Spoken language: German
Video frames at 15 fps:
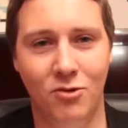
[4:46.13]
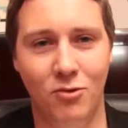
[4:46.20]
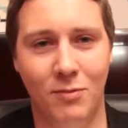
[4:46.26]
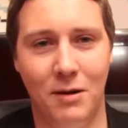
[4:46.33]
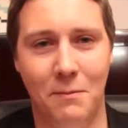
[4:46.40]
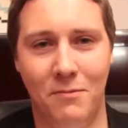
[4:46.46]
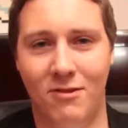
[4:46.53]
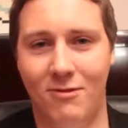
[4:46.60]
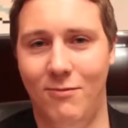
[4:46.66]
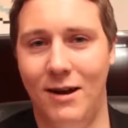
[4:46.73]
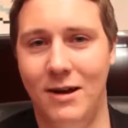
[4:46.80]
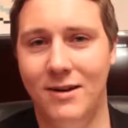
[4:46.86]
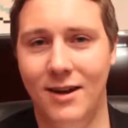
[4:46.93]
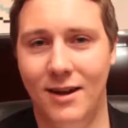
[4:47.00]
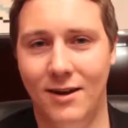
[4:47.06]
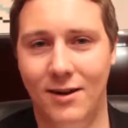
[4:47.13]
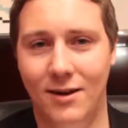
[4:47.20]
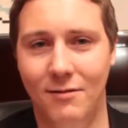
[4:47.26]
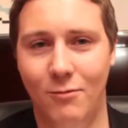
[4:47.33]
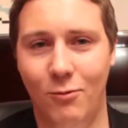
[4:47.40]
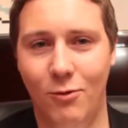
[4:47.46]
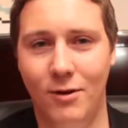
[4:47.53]
zu meinem
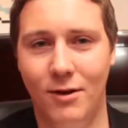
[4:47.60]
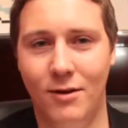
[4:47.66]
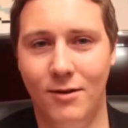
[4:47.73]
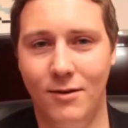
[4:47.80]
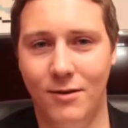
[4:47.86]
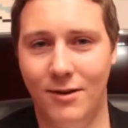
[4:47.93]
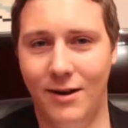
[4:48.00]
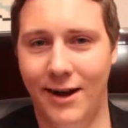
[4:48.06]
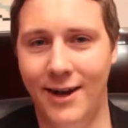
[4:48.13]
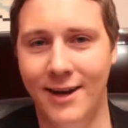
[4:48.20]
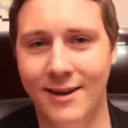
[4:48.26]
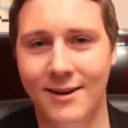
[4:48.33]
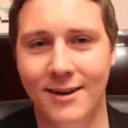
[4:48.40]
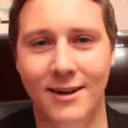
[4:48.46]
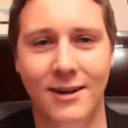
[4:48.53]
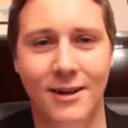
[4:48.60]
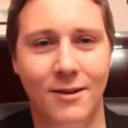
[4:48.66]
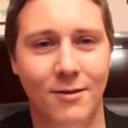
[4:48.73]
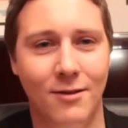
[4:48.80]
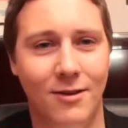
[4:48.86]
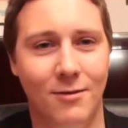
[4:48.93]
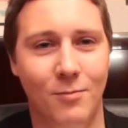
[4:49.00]
Zweitkanal, wo ich
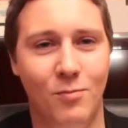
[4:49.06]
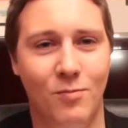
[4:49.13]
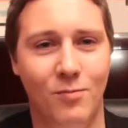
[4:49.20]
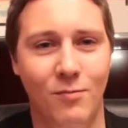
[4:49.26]
eigentlich äh,